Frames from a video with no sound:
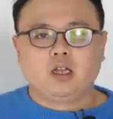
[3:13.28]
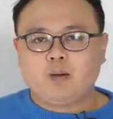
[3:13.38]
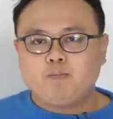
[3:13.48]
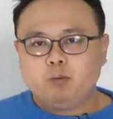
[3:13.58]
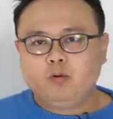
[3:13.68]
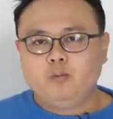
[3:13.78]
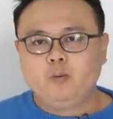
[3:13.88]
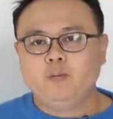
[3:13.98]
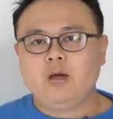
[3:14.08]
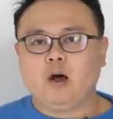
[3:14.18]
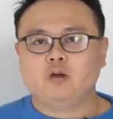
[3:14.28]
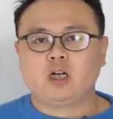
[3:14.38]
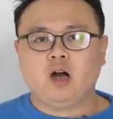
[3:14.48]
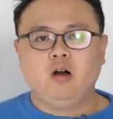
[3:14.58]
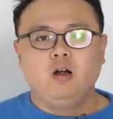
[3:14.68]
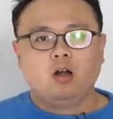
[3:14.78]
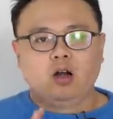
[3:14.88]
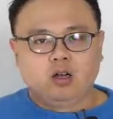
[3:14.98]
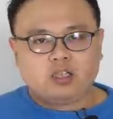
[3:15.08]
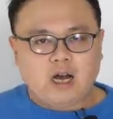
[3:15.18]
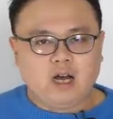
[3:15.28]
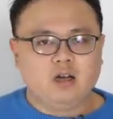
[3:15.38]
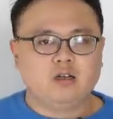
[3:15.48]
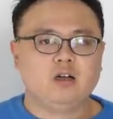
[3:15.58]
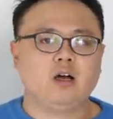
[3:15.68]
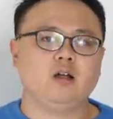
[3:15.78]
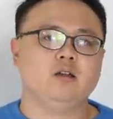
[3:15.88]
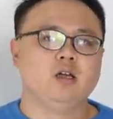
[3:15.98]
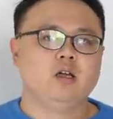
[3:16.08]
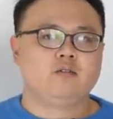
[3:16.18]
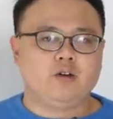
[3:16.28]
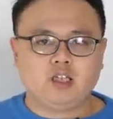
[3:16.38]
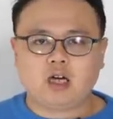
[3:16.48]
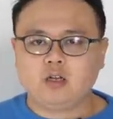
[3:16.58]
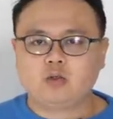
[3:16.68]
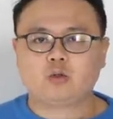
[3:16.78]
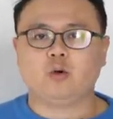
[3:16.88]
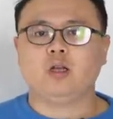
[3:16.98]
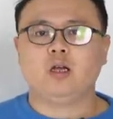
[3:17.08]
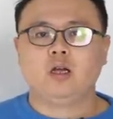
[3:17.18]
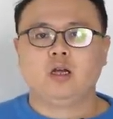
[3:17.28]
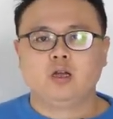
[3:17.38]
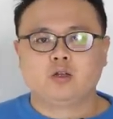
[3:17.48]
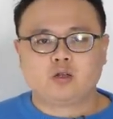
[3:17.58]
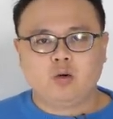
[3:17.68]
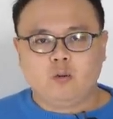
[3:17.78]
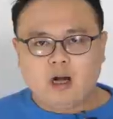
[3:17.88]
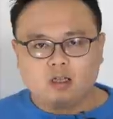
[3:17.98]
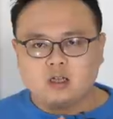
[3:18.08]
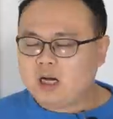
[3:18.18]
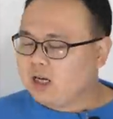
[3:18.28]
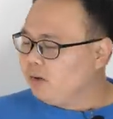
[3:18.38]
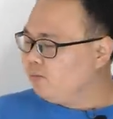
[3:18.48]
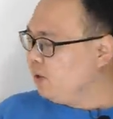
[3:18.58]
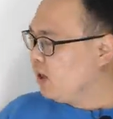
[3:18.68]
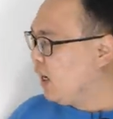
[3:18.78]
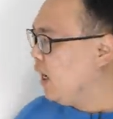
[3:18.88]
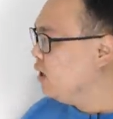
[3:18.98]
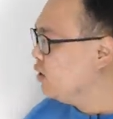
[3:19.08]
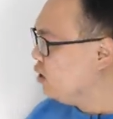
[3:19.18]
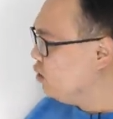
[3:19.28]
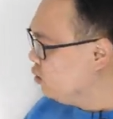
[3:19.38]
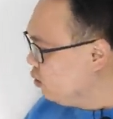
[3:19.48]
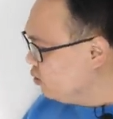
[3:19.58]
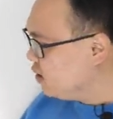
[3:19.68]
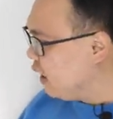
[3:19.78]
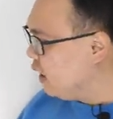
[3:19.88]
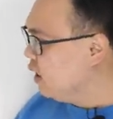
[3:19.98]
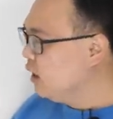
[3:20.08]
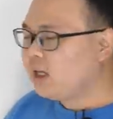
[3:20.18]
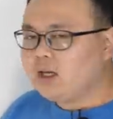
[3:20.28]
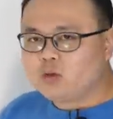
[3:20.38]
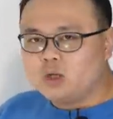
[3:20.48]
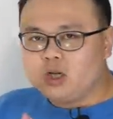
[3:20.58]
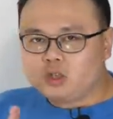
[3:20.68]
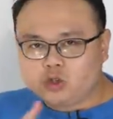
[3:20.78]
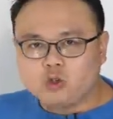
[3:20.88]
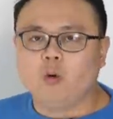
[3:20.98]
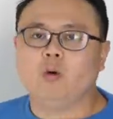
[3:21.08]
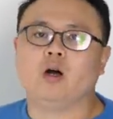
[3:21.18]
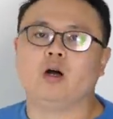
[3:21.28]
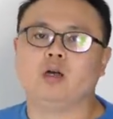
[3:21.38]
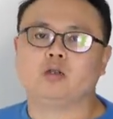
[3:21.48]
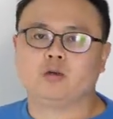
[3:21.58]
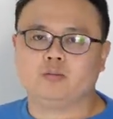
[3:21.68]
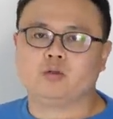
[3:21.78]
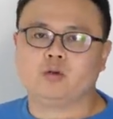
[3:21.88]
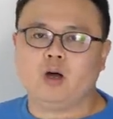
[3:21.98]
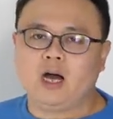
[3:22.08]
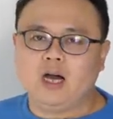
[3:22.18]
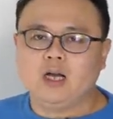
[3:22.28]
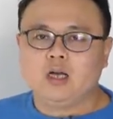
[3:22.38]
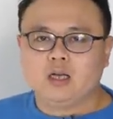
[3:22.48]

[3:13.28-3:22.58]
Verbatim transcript: 他步步秒招，而且还很狠，非常的准，所以王特大也不敢了轻易弄险，他觉得守和就不错了。